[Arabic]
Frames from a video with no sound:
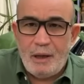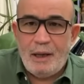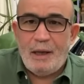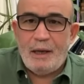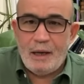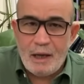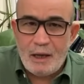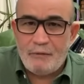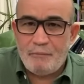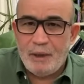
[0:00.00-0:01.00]

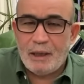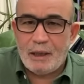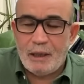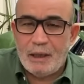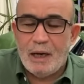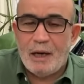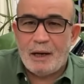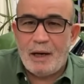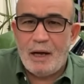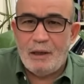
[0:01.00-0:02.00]
آلاف من
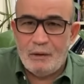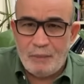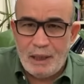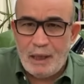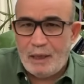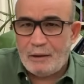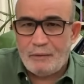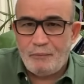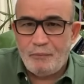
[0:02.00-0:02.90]
خيار أهل البلاد